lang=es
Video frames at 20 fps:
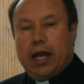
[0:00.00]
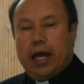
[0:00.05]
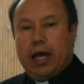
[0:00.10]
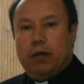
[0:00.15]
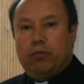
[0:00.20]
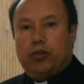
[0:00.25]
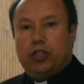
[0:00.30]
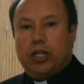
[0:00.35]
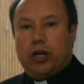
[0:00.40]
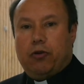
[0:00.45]
la
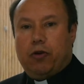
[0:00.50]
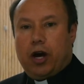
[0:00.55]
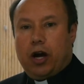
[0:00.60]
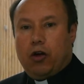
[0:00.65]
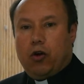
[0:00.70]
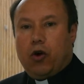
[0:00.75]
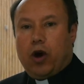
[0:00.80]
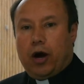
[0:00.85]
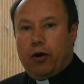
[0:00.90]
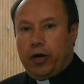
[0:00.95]
hemos
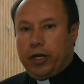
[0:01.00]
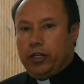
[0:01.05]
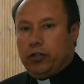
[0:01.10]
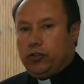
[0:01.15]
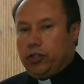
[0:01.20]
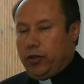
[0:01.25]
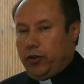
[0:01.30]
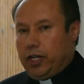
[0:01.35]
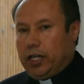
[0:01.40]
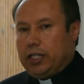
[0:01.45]
llevado a
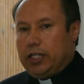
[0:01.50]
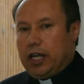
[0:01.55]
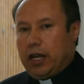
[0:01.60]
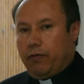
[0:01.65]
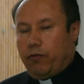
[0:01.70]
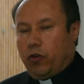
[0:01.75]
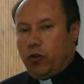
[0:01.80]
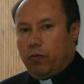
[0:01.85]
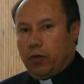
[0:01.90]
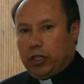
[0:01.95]
varios niveles de
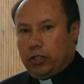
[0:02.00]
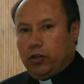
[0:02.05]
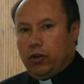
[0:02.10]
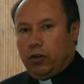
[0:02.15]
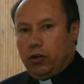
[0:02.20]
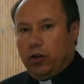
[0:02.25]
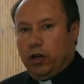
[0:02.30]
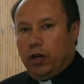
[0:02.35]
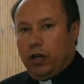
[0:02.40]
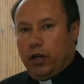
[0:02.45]
la
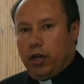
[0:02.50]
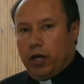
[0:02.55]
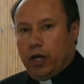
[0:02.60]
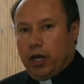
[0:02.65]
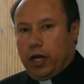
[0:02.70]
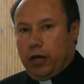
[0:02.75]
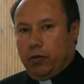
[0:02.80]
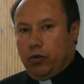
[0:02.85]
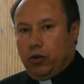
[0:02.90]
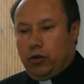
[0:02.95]
formación,
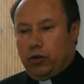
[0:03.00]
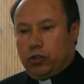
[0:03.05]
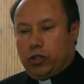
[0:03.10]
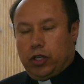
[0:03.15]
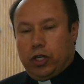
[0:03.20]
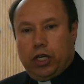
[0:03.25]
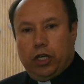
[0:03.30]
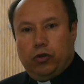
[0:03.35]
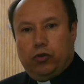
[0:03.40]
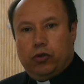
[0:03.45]

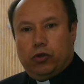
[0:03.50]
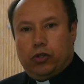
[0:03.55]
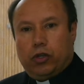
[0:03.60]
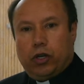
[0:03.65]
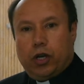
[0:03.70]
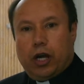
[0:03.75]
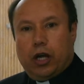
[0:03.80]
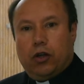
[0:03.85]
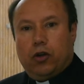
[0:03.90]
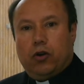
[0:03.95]
Hemos
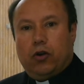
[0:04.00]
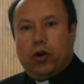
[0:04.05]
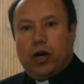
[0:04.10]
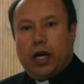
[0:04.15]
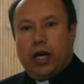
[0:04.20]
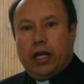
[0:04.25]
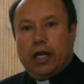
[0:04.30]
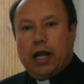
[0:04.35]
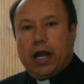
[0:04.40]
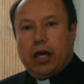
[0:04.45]
incursionado
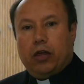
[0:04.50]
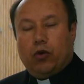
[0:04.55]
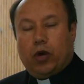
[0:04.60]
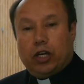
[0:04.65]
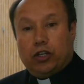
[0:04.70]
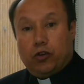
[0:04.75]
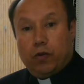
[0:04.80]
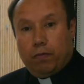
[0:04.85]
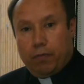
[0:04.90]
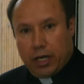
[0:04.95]
en la
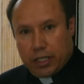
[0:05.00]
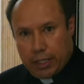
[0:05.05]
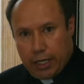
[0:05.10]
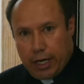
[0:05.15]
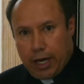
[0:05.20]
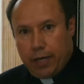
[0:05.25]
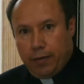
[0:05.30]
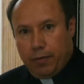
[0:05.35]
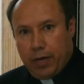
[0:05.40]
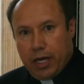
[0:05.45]
educación
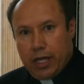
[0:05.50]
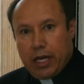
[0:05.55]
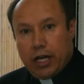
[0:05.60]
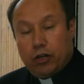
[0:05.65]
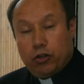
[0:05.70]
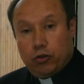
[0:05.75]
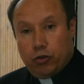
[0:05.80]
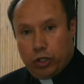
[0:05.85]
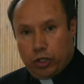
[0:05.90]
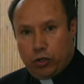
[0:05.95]
básica y
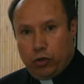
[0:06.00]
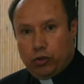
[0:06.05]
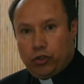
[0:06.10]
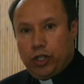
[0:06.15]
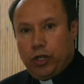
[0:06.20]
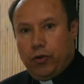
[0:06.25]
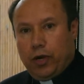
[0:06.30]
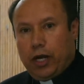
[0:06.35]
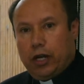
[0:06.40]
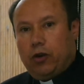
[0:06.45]
media con nuestro
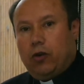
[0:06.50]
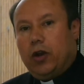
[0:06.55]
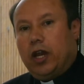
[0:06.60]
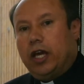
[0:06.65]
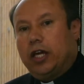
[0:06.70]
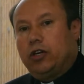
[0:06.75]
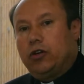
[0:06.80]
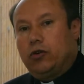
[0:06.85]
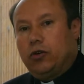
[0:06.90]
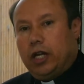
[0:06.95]

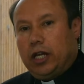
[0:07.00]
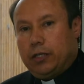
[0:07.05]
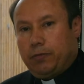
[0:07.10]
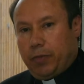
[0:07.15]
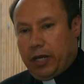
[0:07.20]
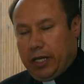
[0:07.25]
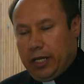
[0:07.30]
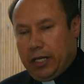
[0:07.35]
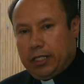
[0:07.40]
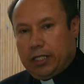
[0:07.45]
cibercolegio, una
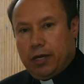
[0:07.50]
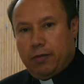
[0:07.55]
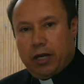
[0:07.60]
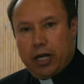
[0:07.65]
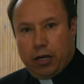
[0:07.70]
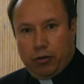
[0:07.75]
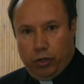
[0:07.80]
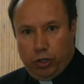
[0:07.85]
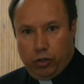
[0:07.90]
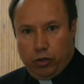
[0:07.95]
experiencia
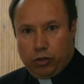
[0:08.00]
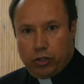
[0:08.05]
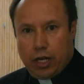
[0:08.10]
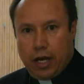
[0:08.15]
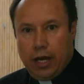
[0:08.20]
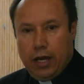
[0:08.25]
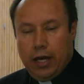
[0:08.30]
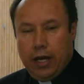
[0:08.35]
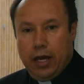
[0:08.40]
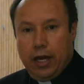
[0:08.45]
maravillosa.